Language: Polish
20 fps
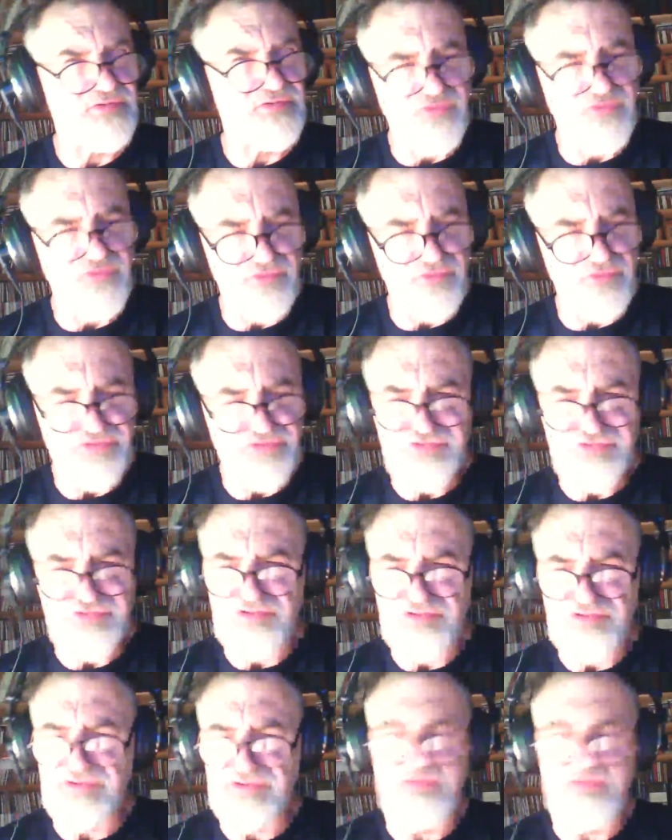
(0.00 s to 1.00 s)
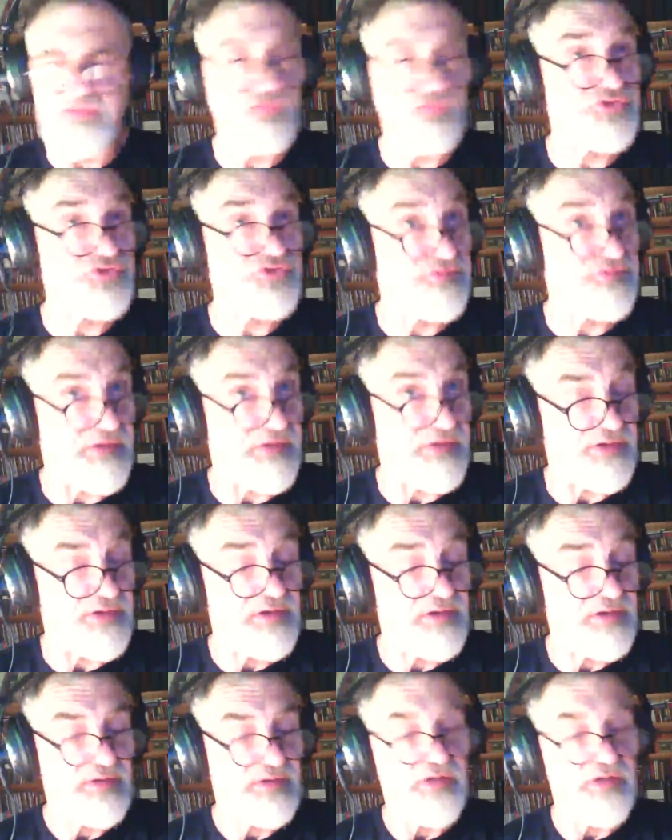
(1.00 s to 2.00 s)
dość
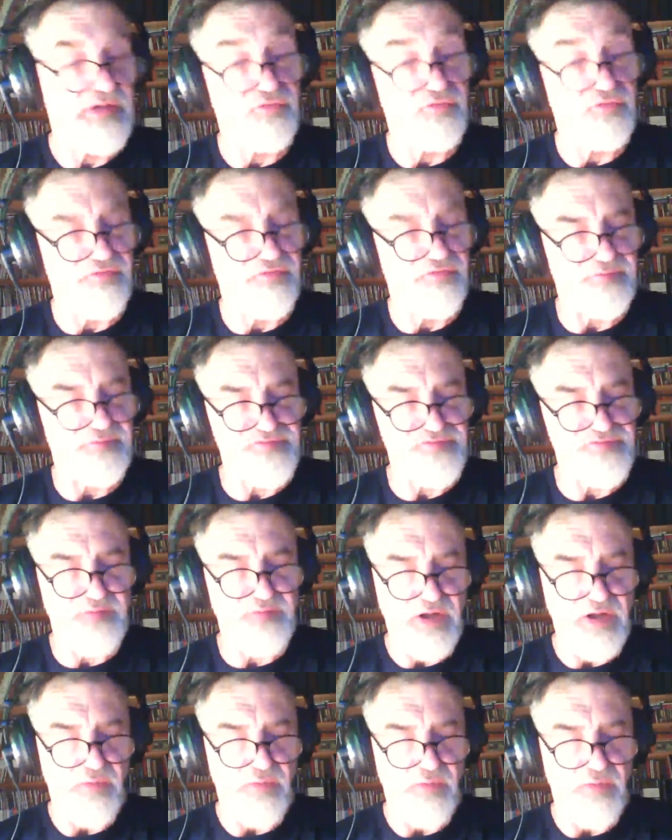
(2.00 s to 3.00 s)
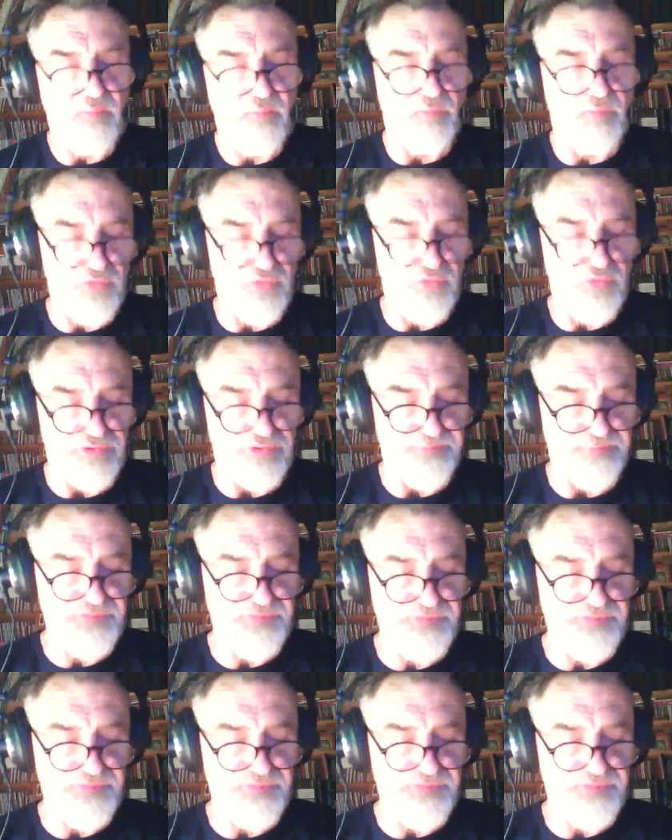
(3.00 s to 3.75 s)
nieogrzewane, eufemizm, mury.